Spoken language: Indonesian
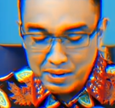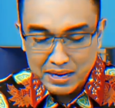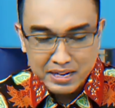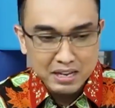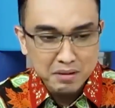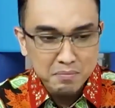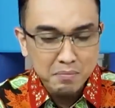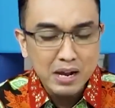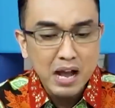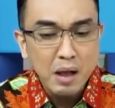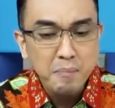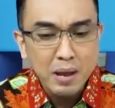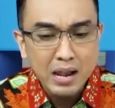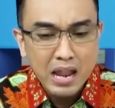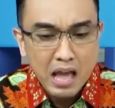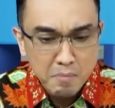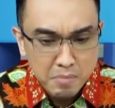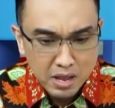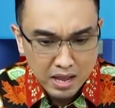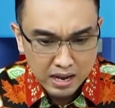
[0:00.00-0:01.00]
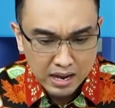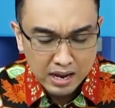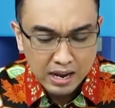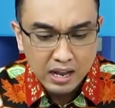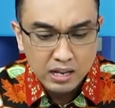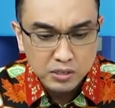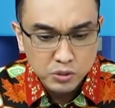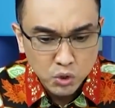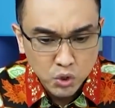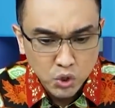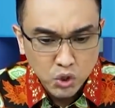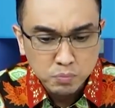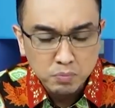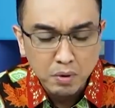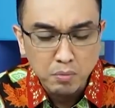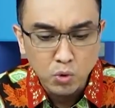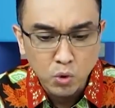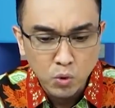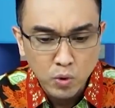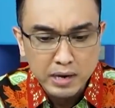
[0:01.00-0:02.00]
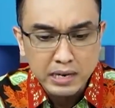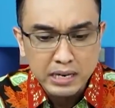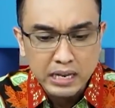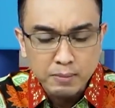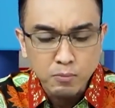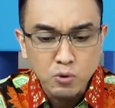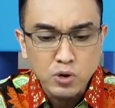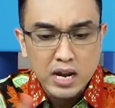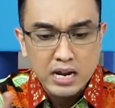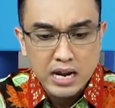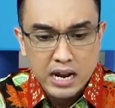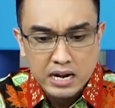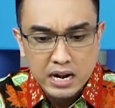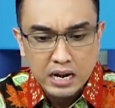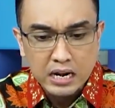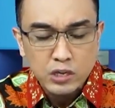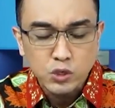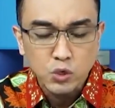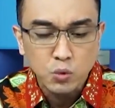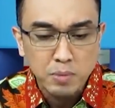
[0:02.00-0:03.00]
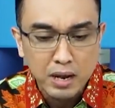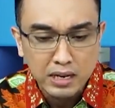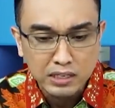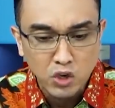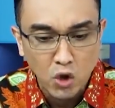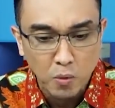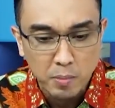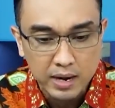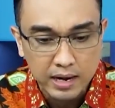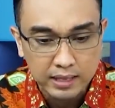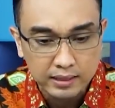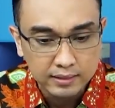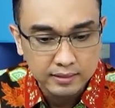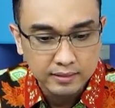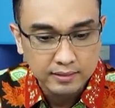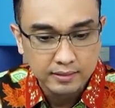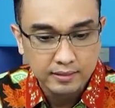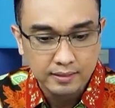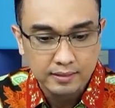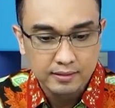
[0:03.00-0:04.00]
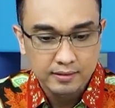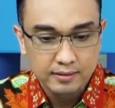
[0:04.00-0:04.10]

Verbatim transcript: Pak Beni, mengapa lama kasus pembunuhan ibu dan anak di Subang, Jawa Barat?